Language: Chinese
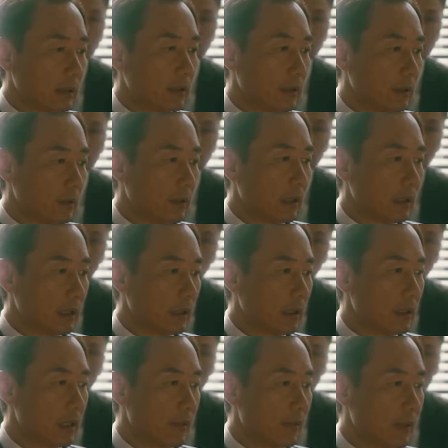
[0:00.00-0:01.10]
社区运
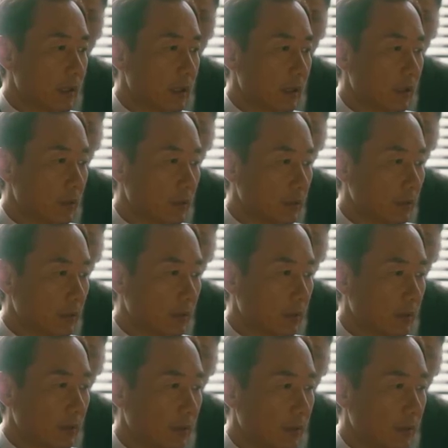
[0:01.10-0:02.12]
营研发小组，